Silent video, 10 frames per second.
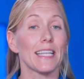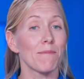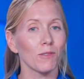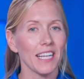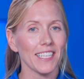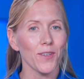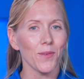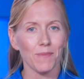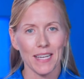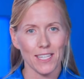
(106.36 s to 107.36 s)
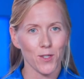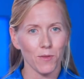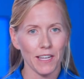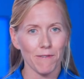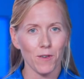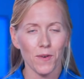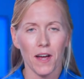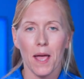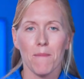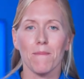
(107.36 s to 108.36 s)
Démon Techno et souvenez-vous,
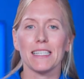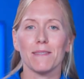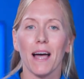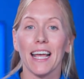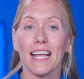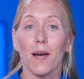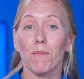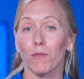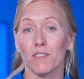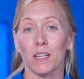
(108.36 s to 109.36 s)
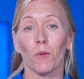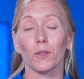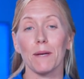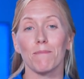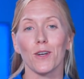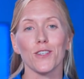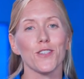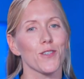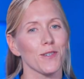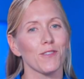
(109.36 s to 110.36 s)
Best Buy est là pour vous en montrer
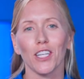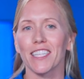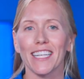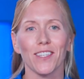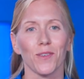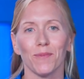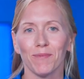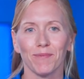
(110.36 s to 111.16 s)
plus sur votre techno.